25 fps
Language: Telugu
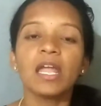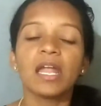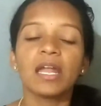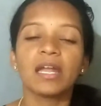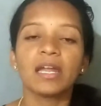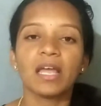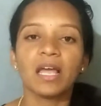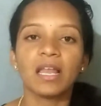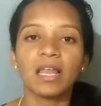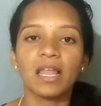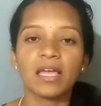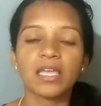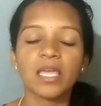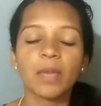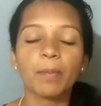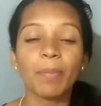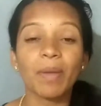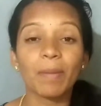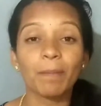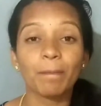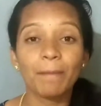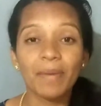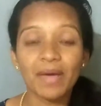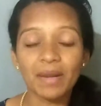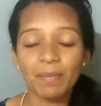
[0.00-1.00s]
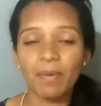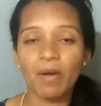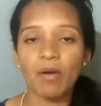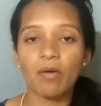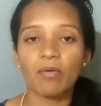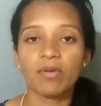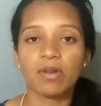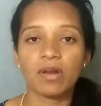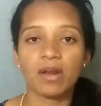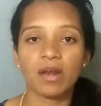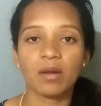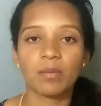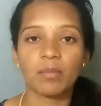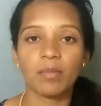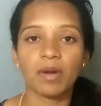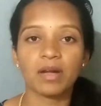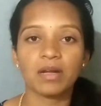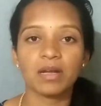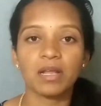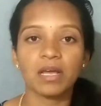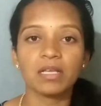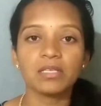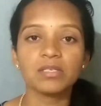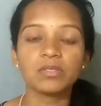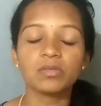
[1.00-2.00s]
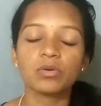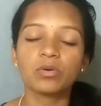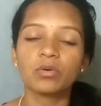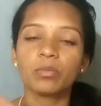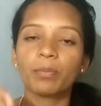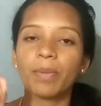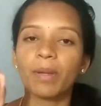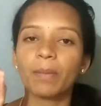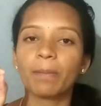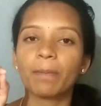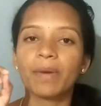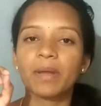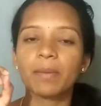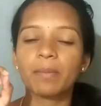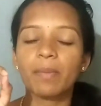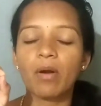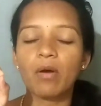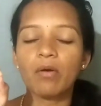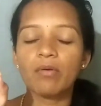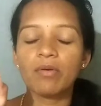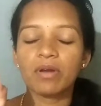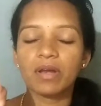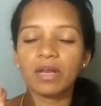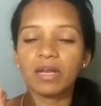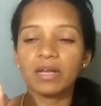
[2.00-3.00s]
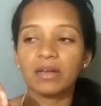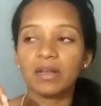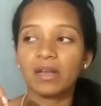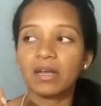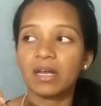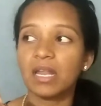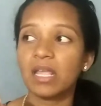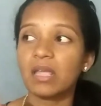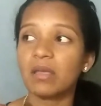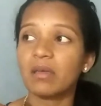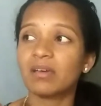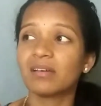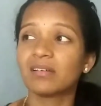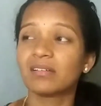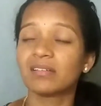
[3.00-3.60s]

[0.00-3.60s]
అండ్ అలాగే పెప్పర్ పౌడర్ అనమాట సో పెప్పర్ పౌడర్ ఏంటంటే